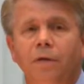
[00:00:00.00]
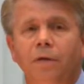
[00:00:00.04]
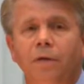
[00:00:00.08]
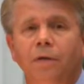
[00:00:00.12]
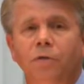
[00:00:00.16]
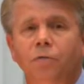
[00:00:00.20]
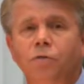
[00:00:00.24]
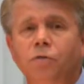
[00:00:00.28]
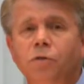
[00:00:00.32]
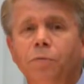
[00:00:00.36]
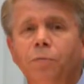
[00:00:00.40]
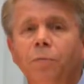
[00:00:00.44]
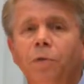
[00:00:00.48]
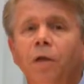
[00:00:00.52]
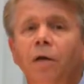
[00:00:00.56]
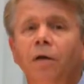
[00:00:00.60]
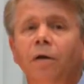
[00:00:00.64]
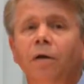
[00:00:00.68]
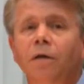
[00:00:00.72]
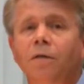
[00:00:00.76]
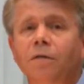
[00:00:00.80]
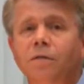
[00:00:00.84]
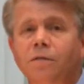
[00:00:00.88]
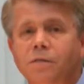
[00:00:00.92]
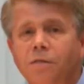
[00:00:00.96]
Нужно было
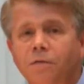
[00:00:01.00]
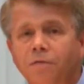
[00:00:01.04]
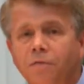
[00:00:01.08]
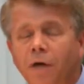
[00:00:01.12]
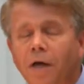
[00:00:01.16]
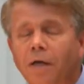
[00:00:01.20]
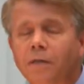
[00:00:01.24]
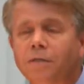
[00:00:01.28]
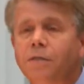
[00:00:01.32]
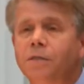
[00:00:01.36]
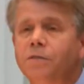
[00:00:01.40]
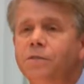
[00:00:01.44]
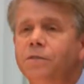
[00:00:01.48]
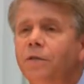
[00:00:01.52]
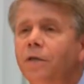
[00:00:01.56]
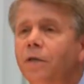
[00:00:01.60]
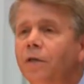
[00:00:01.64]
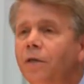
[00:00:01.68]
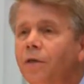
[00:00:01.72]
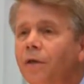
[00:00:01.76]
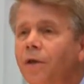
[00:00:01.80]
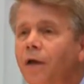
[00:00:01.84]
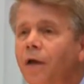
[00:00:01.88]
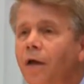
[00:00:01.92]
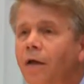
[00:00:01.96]
организовать эти
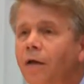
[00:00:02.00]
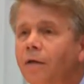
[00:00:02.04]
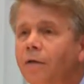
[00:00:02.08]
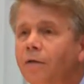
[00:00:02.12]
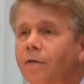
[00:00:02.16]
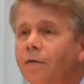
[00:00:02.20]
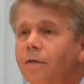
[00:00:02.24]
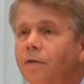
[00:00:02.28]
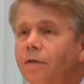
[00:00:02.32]
лагеря.